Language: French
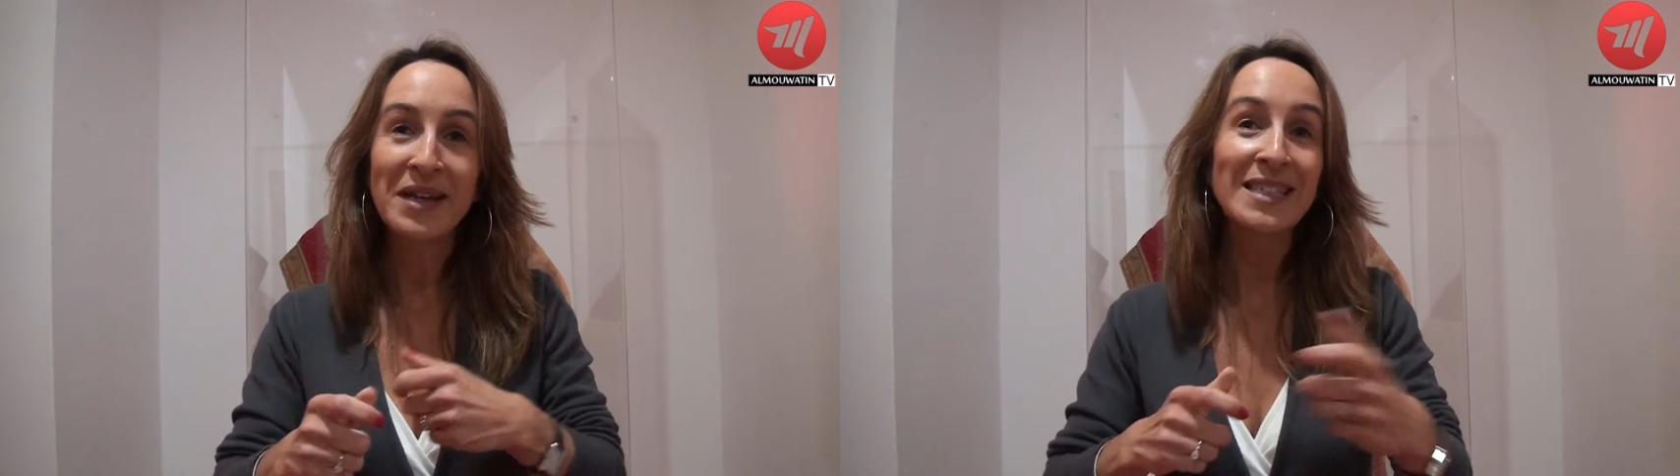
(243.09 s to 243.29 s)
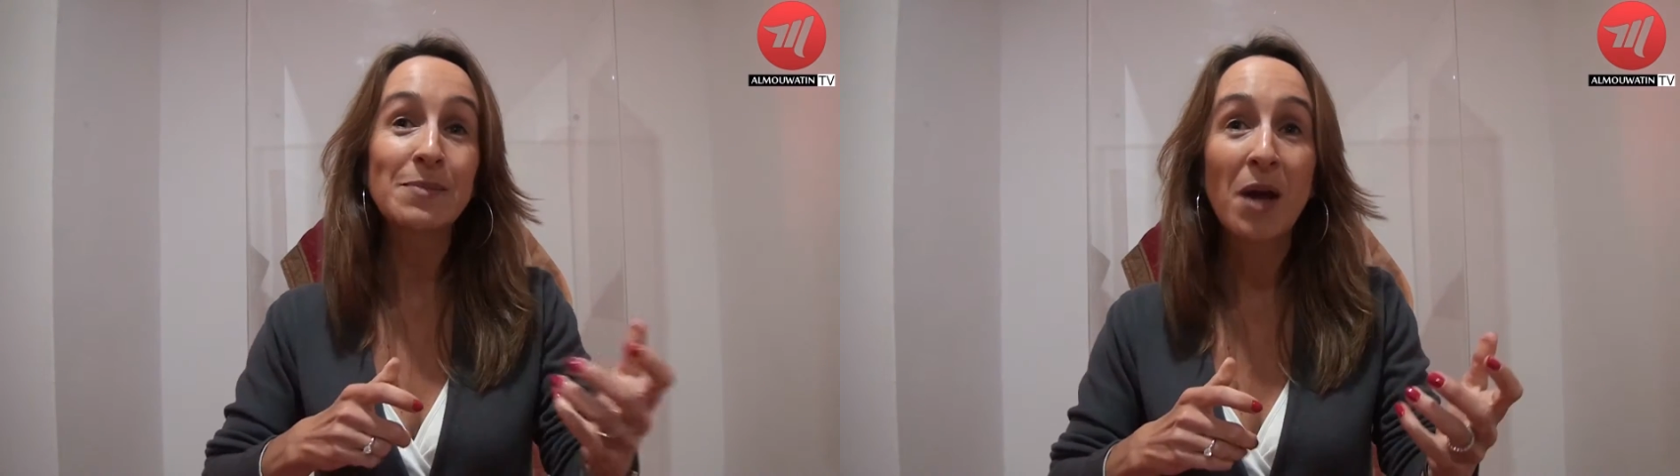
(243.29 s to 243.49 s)

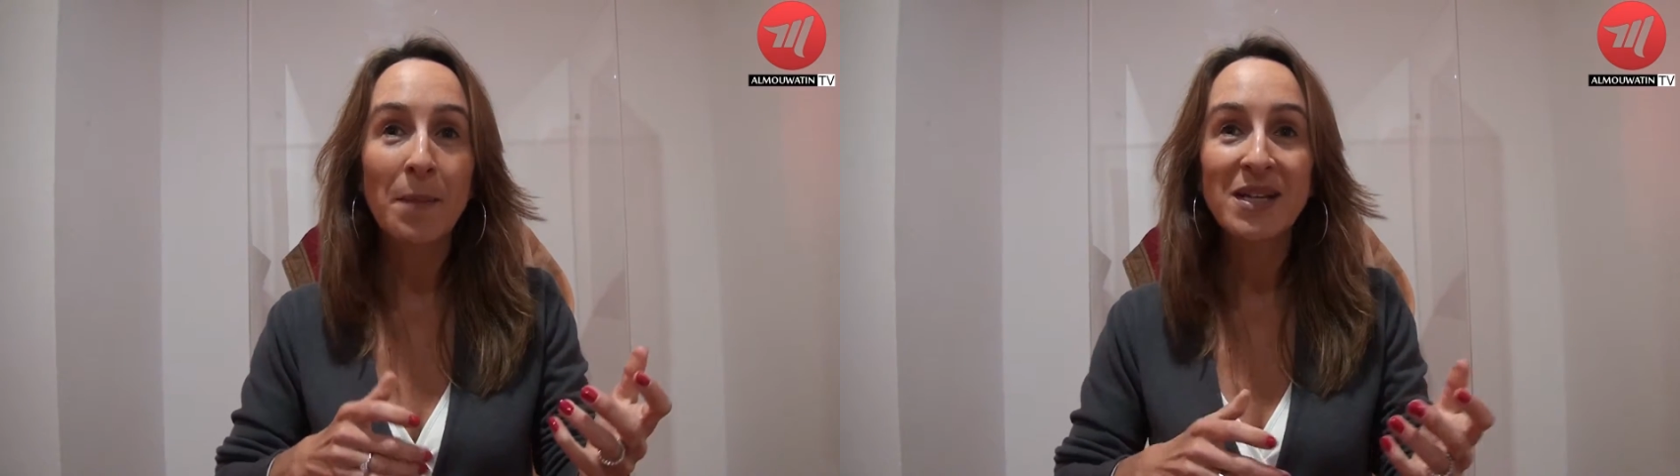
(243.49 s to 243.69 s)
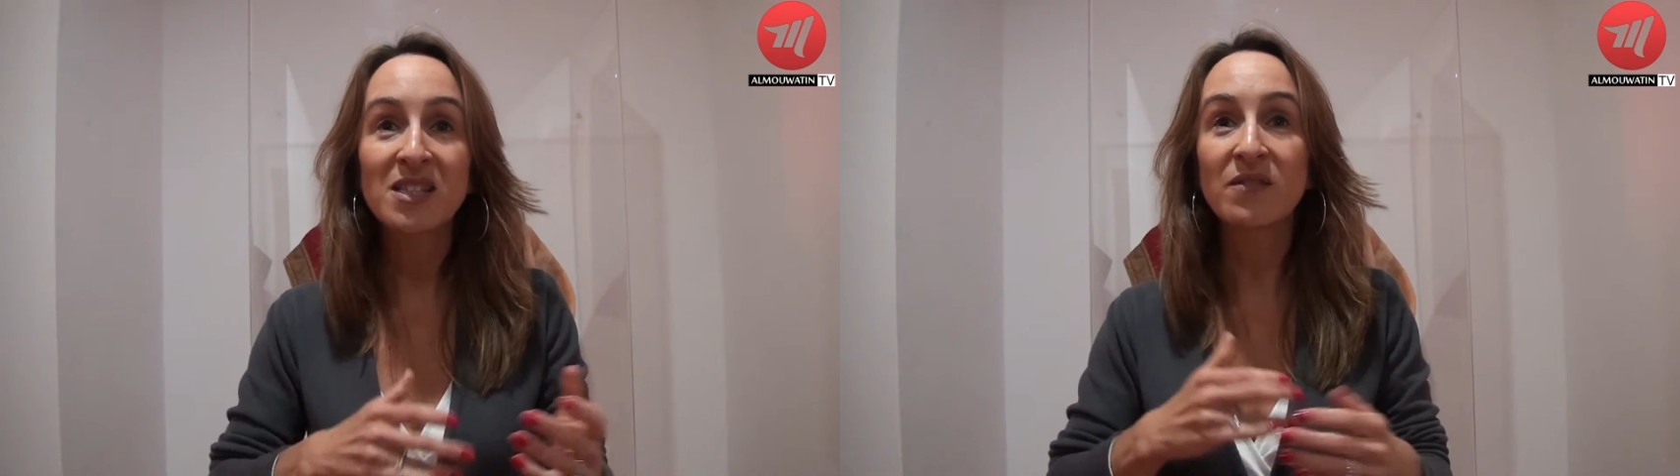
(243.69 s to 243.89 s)
qui
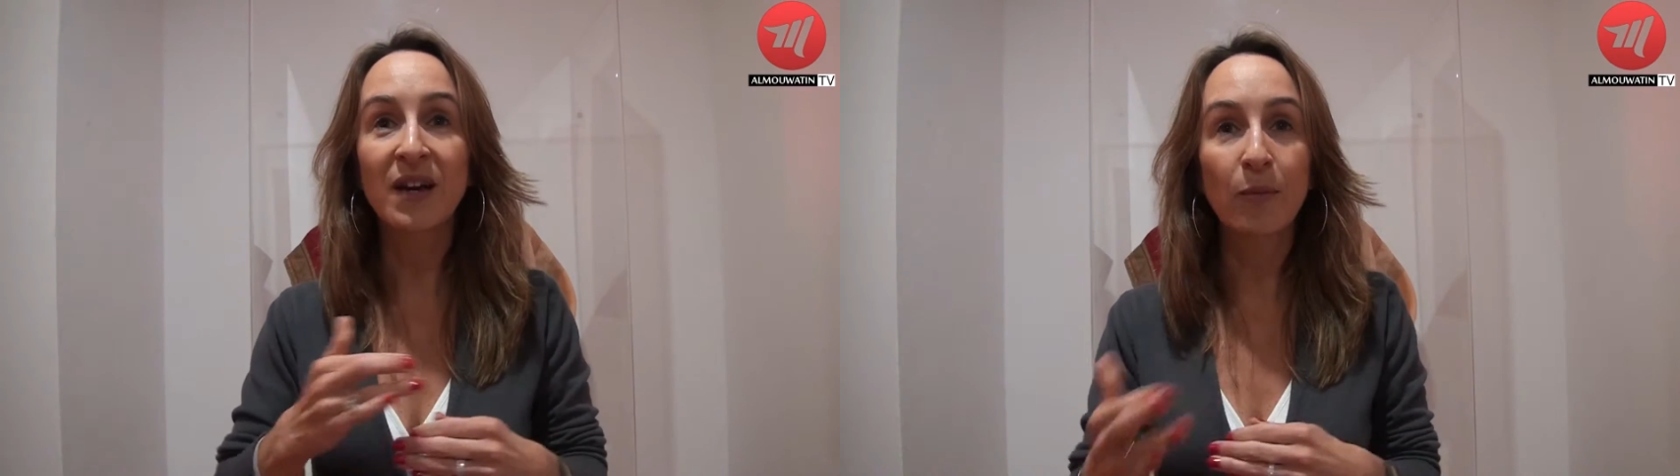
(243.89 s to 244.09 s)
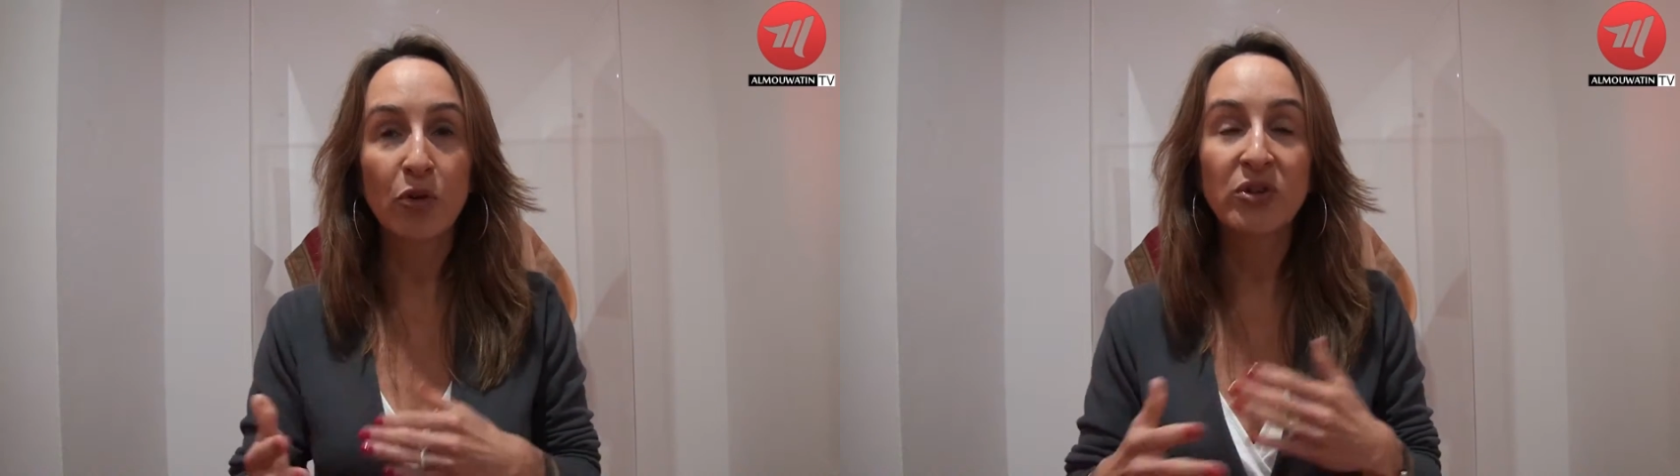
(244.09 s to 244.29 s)
permettent
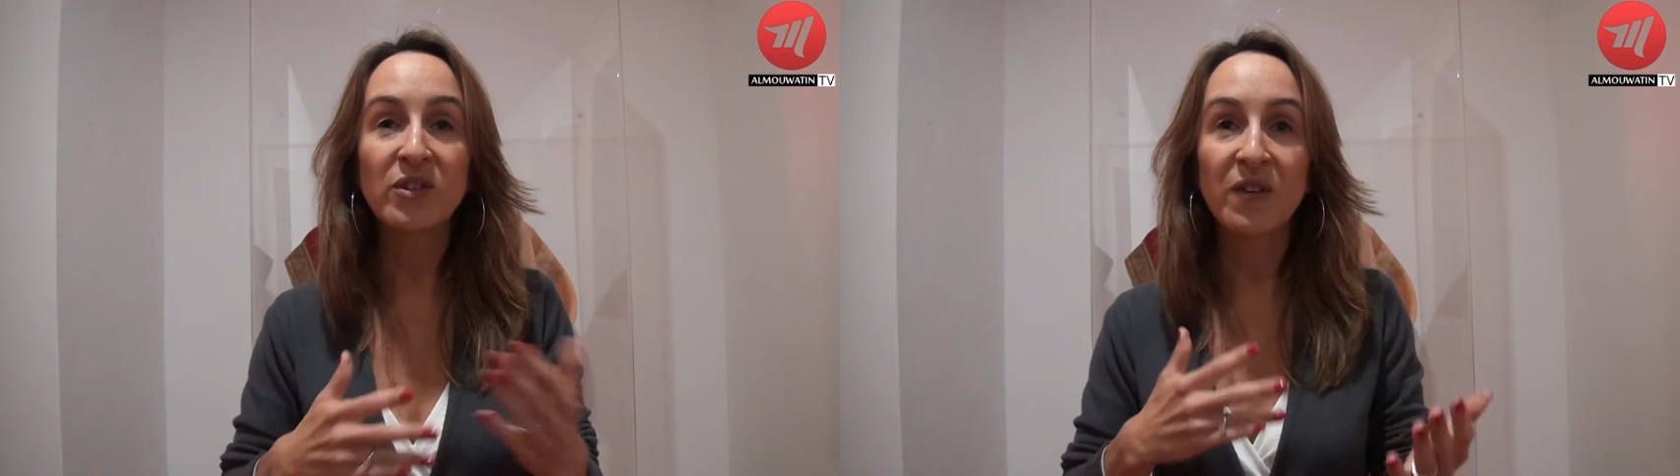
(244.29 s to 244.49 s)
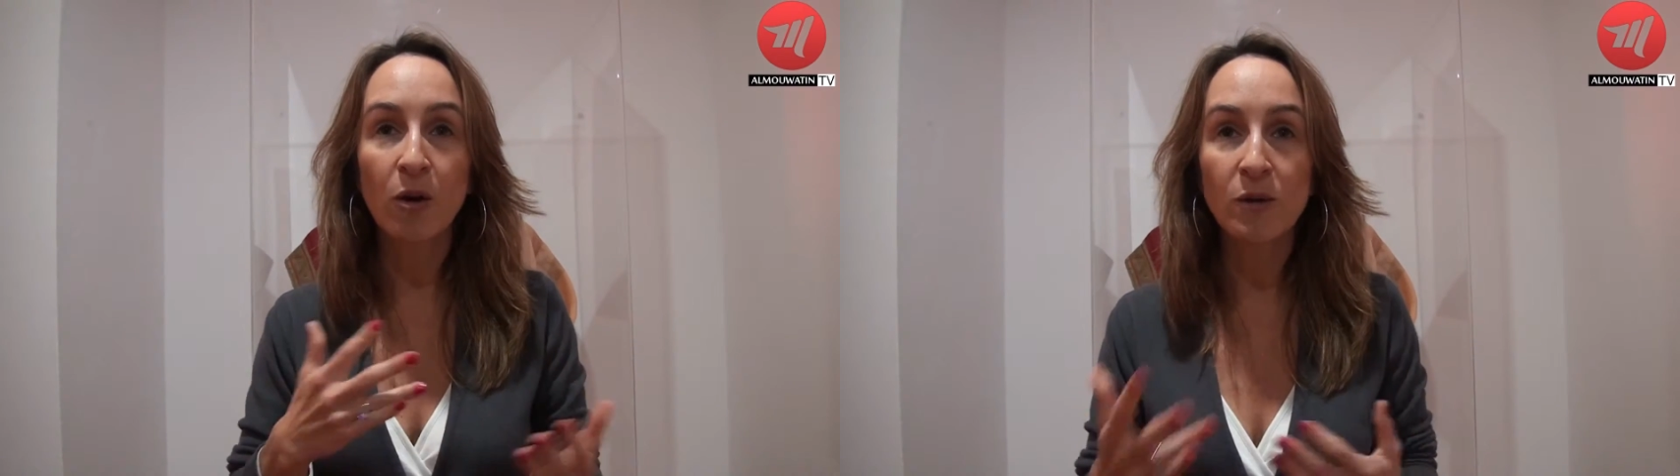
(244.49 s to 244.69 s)
vraiment de
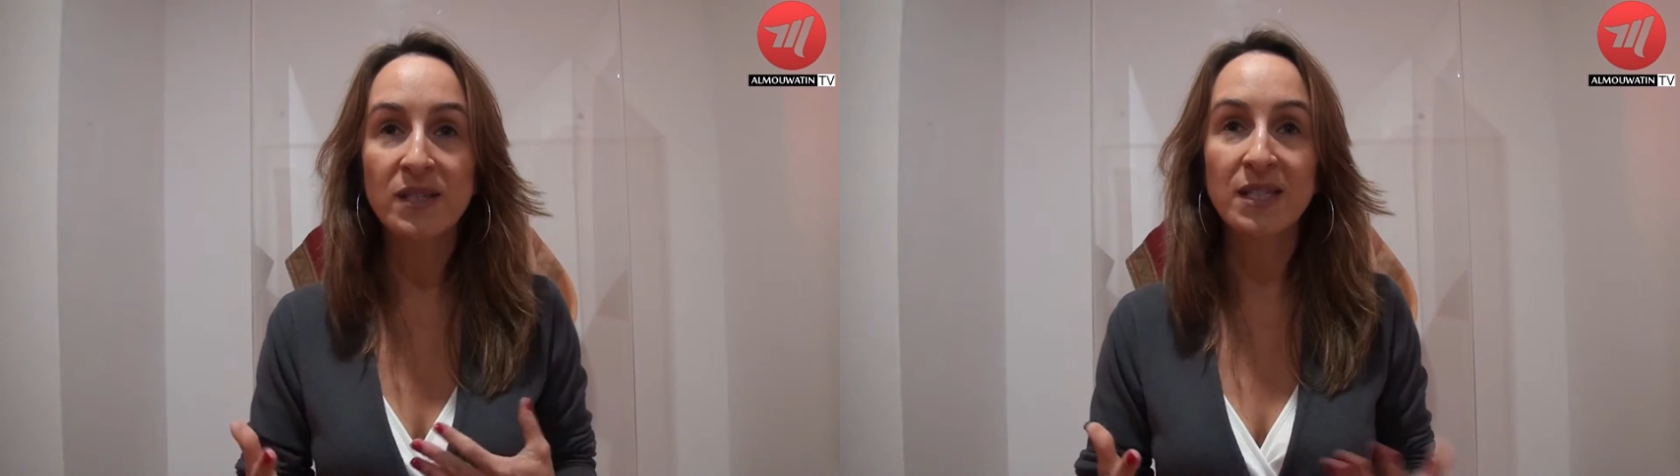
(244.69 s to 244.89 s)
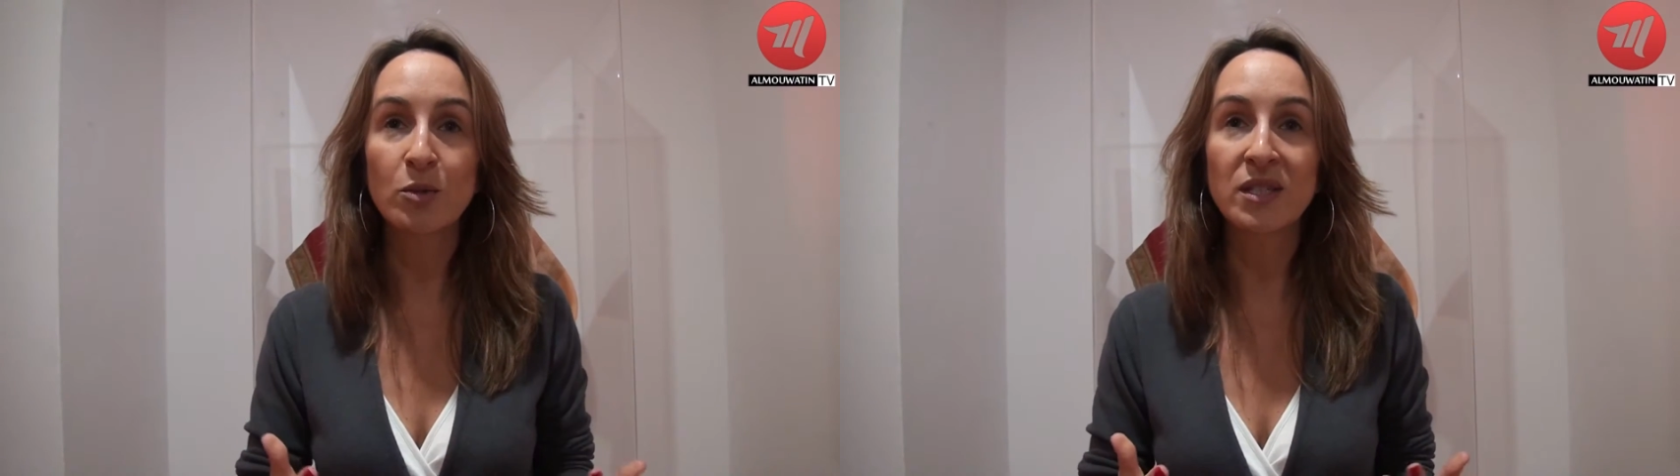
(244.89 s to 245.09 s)

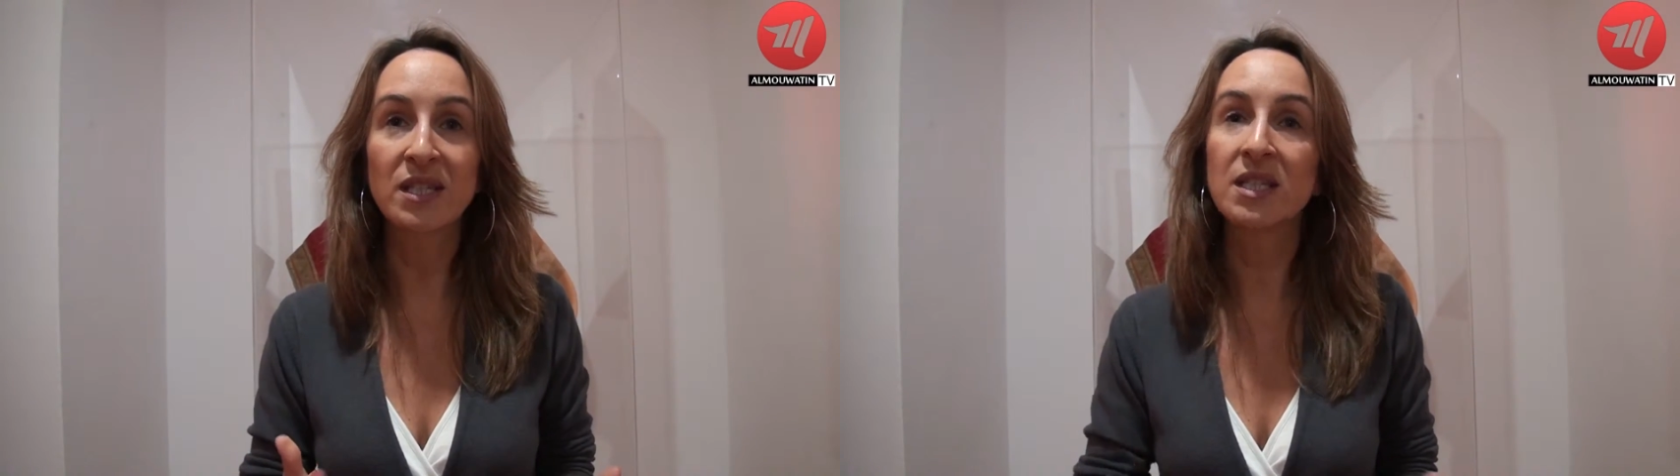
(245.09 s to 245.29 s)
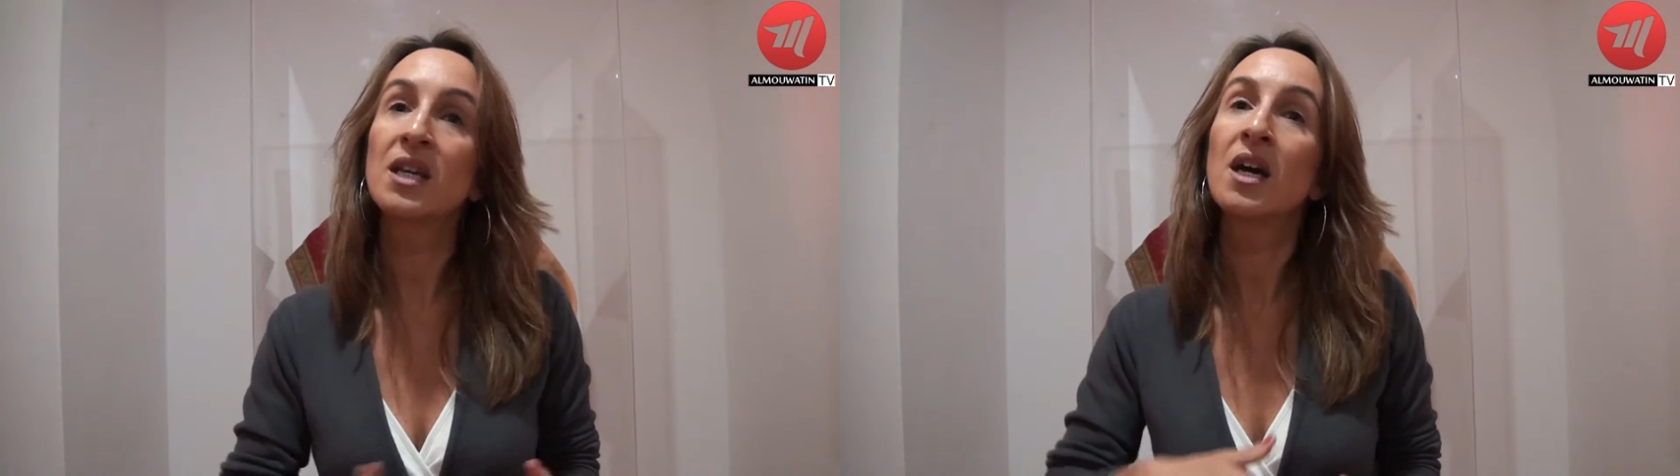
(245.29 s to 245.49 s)
différencier aussi